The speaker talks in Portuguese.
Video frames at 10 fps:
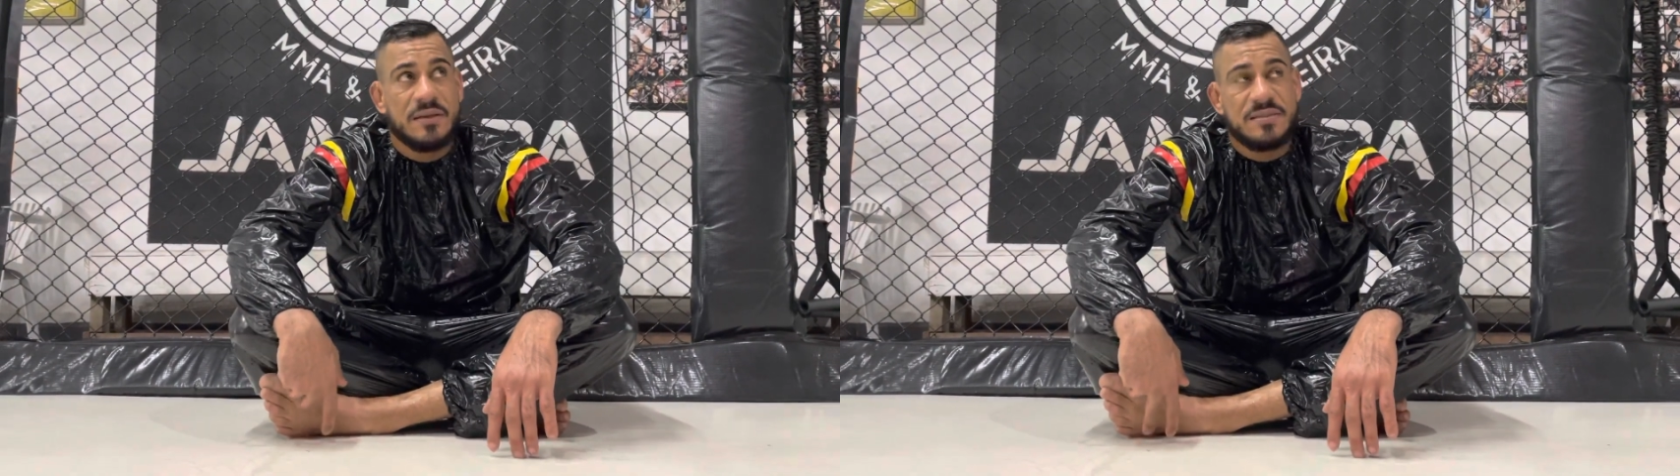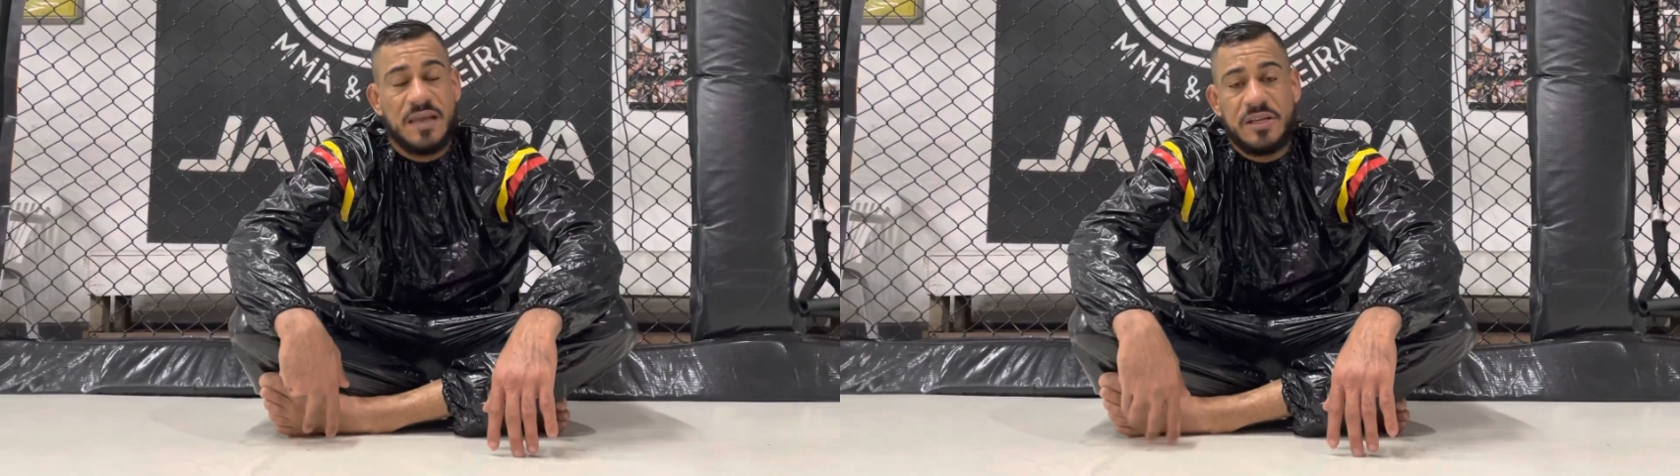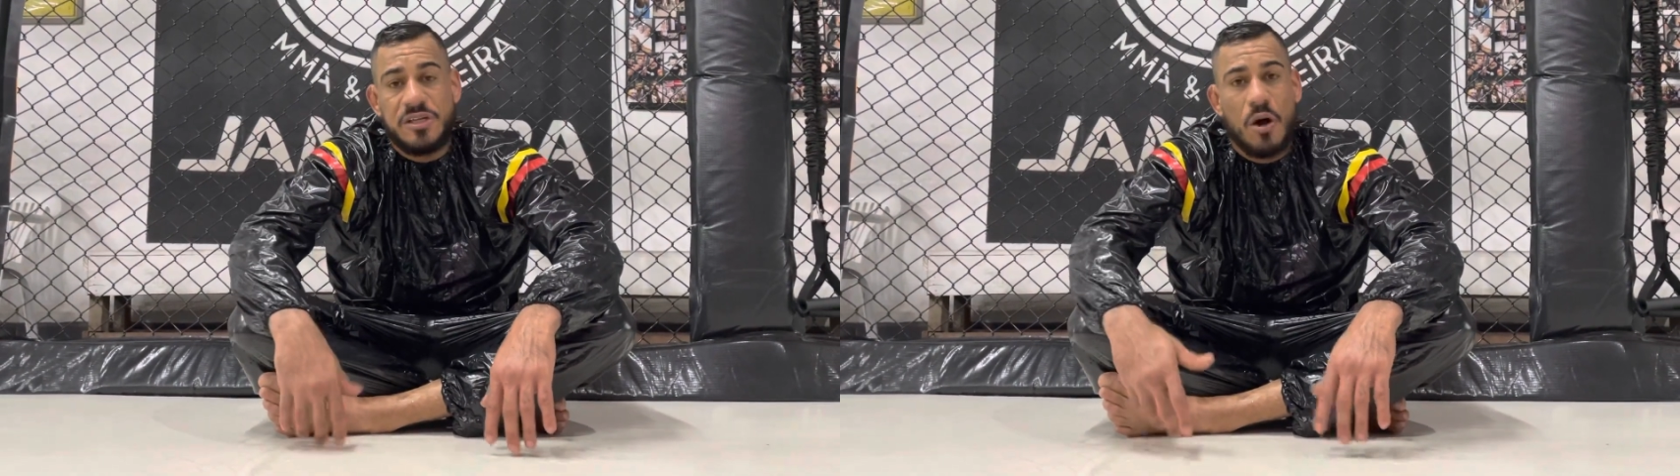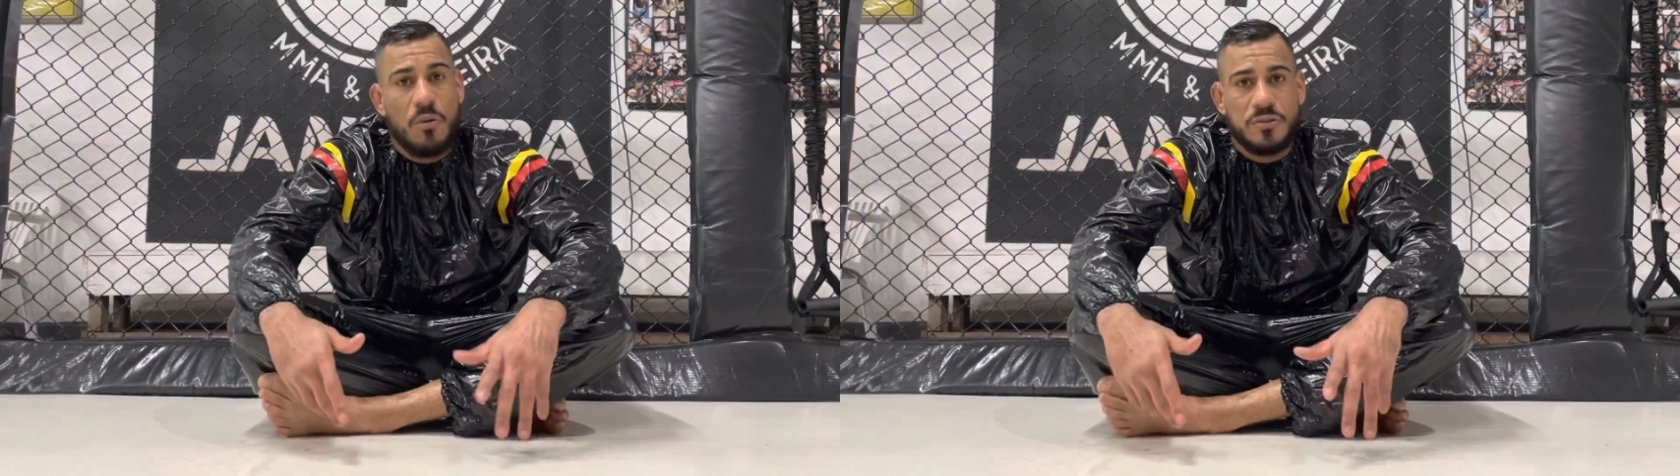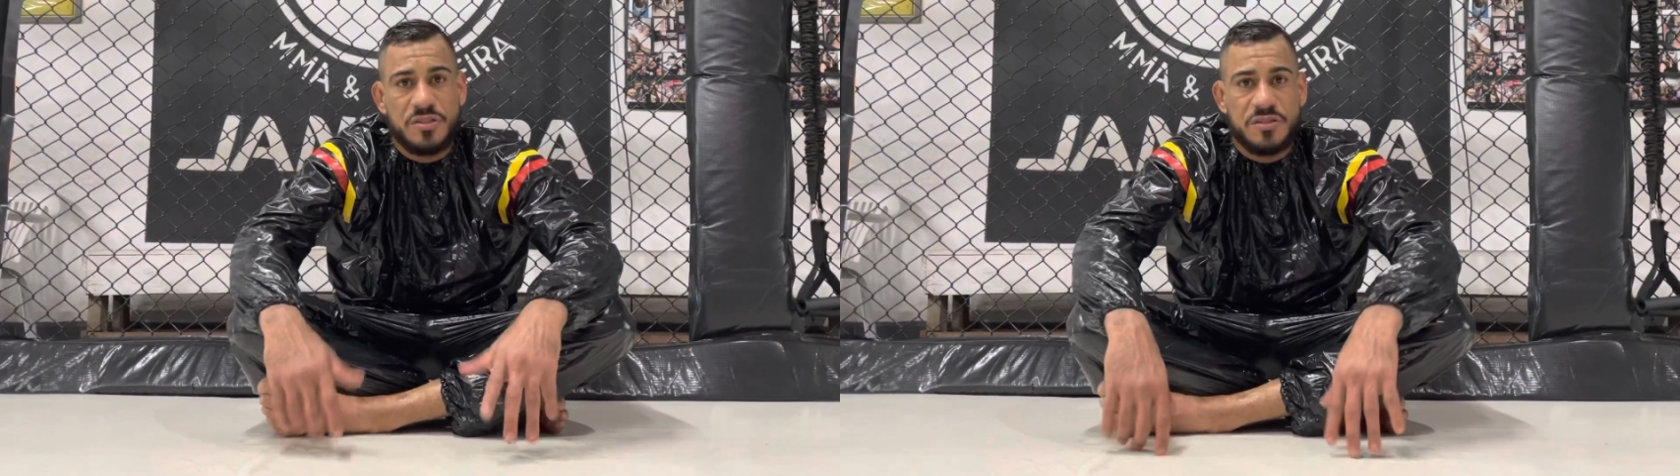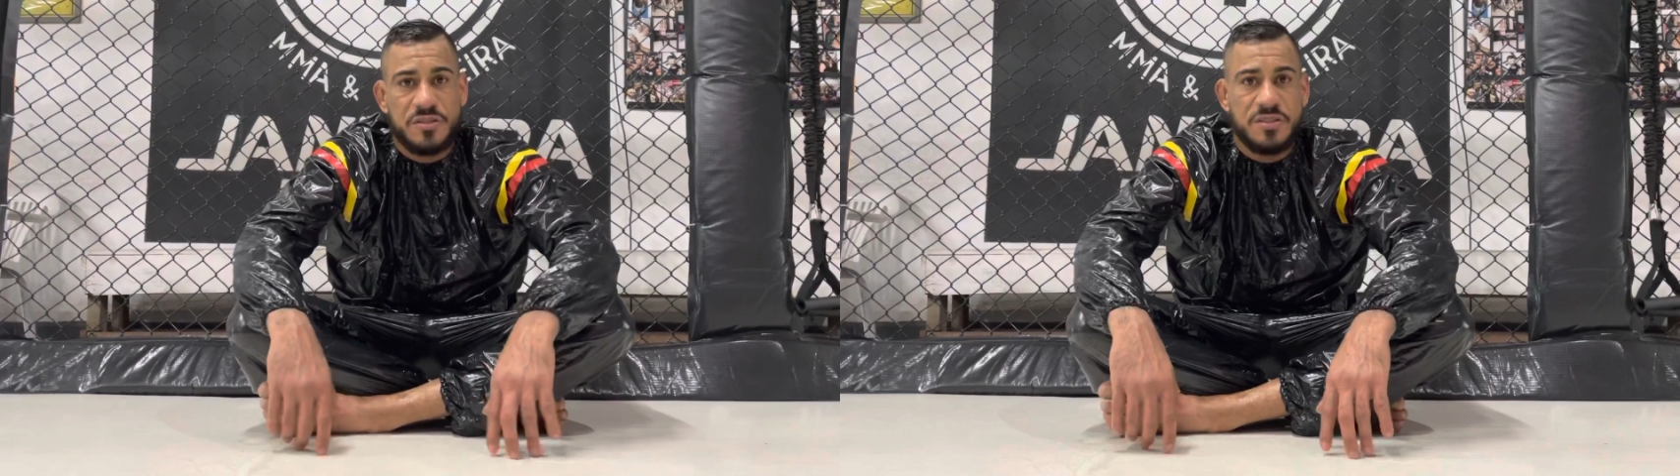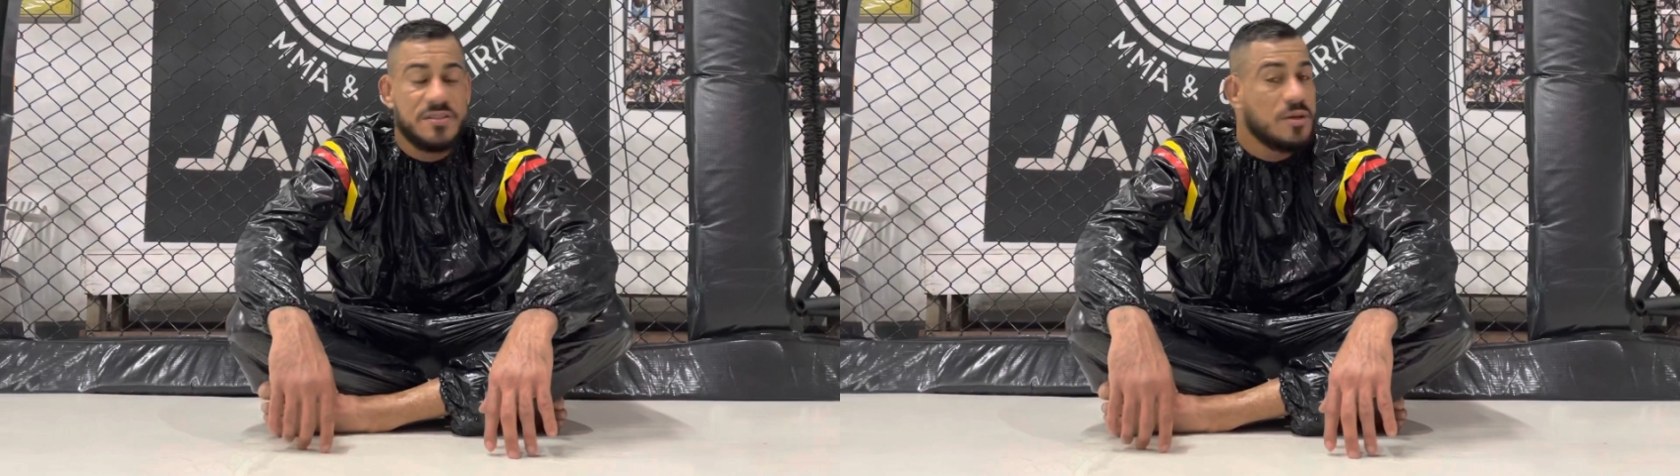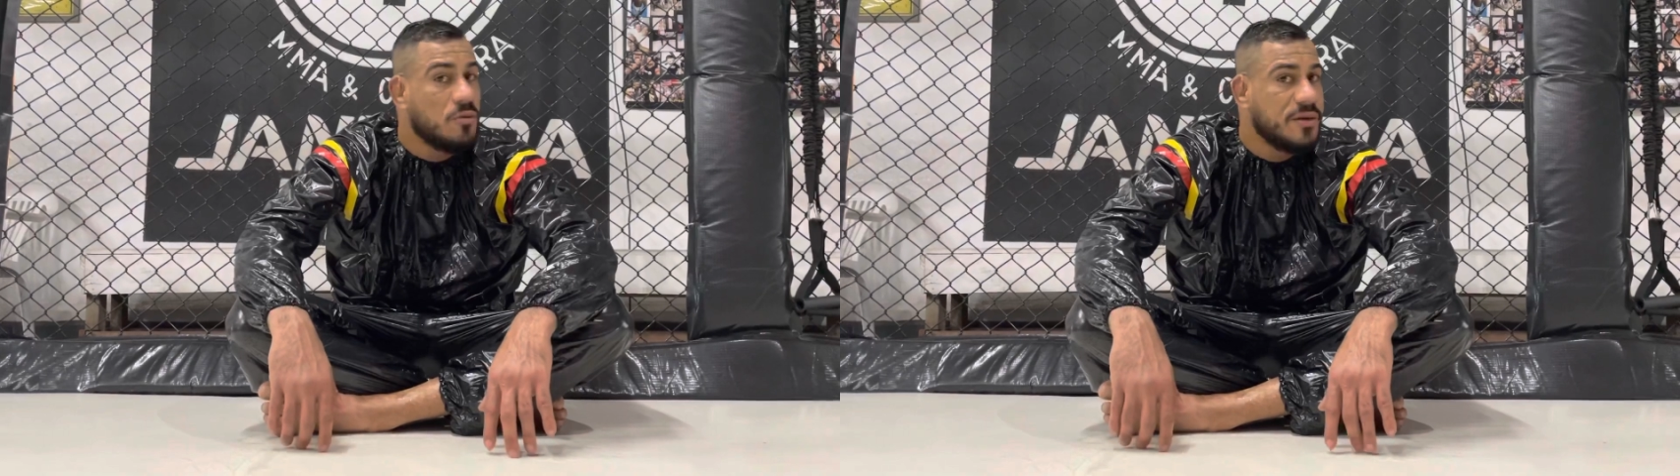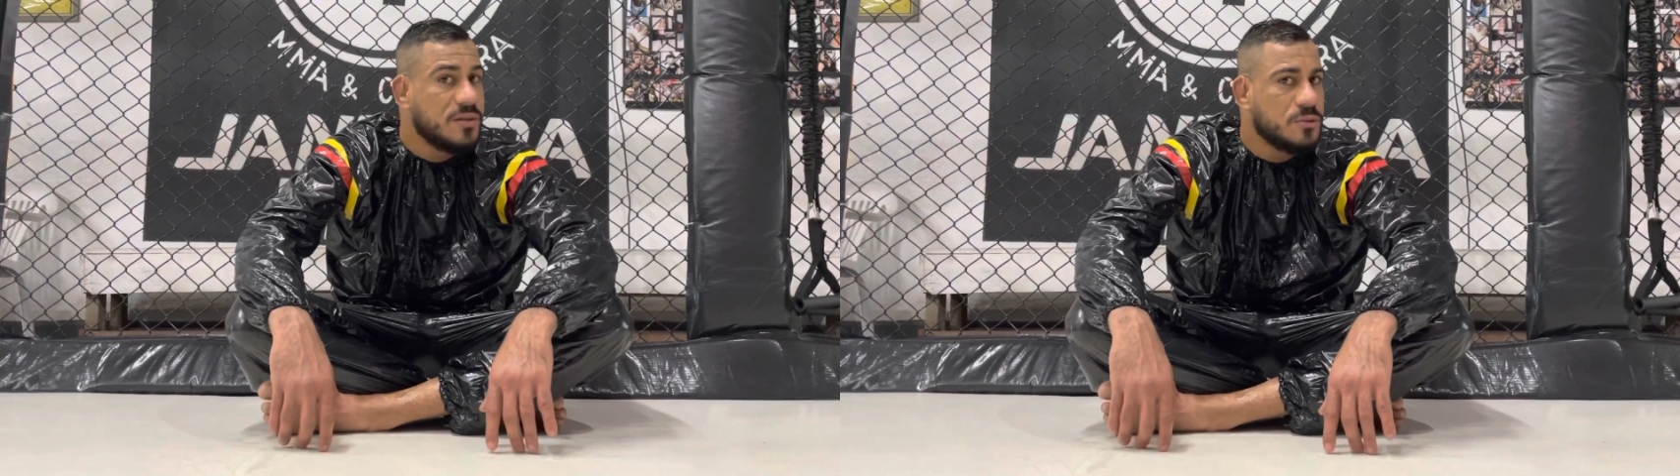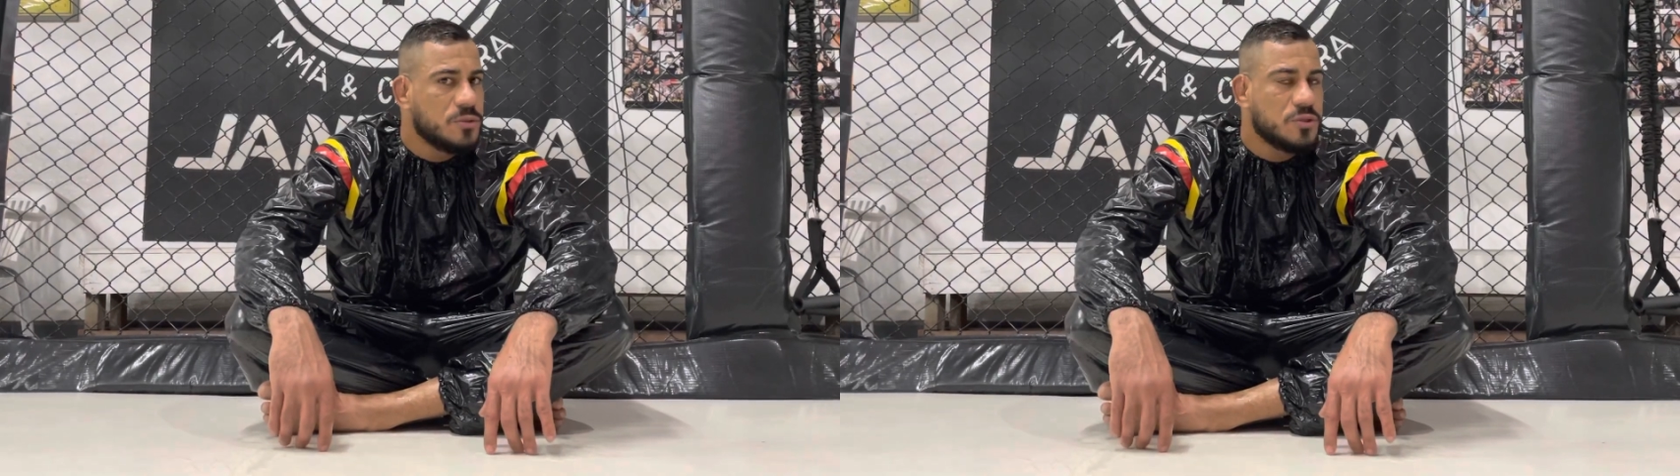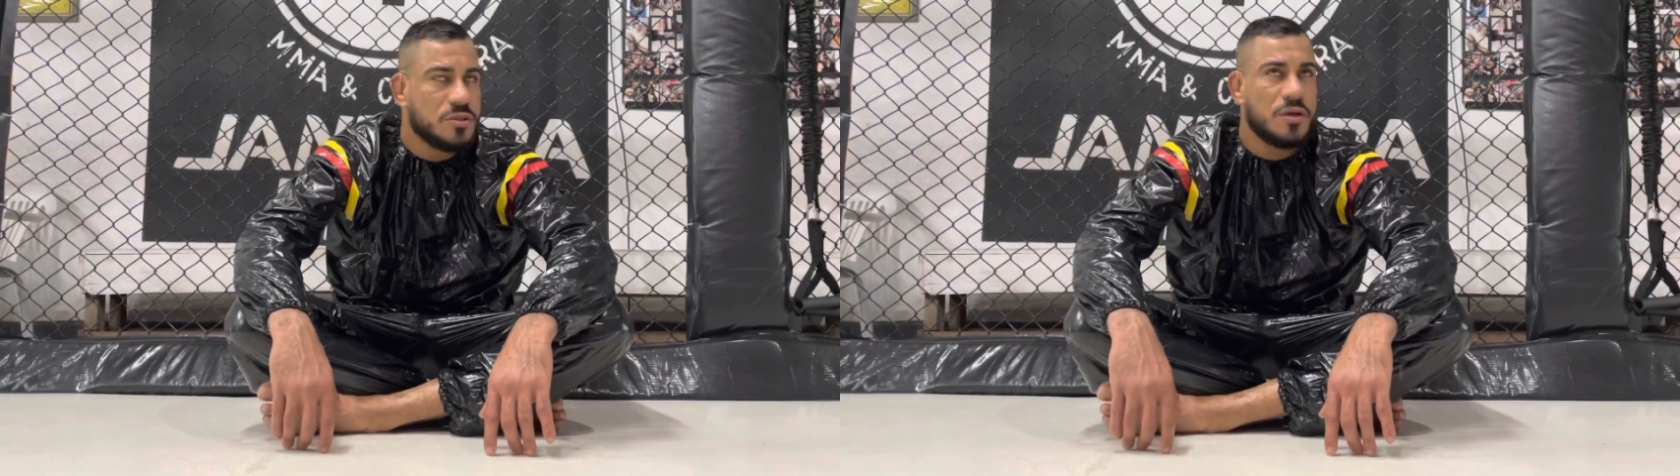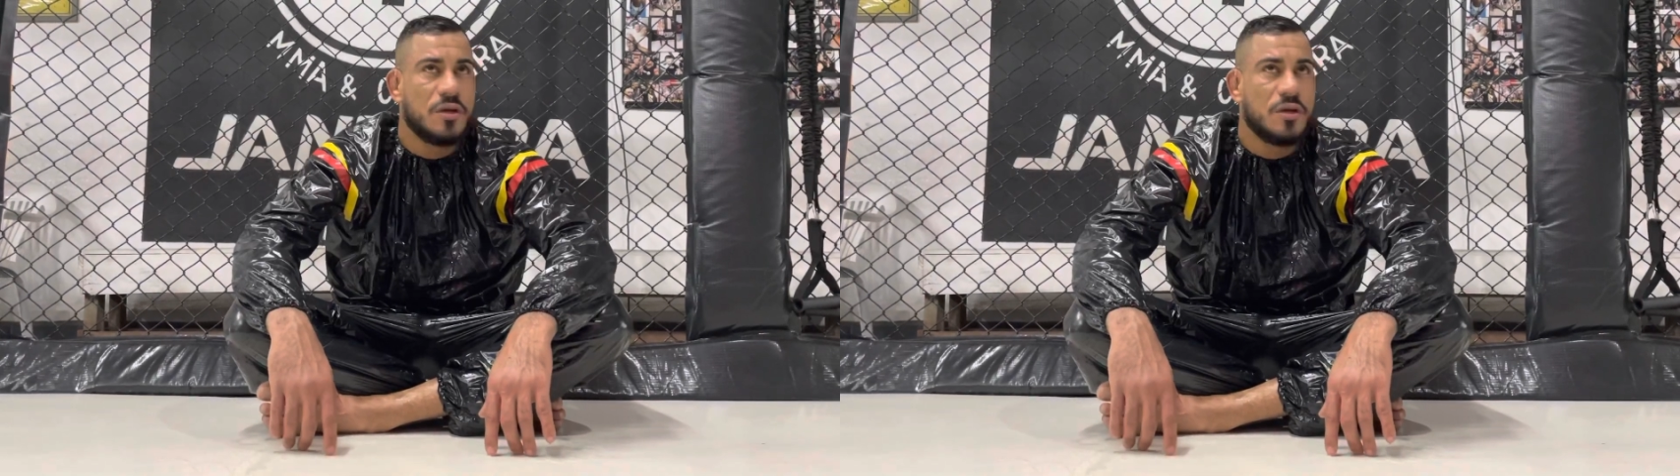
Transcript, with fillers: 7 rounds de 5 minutos.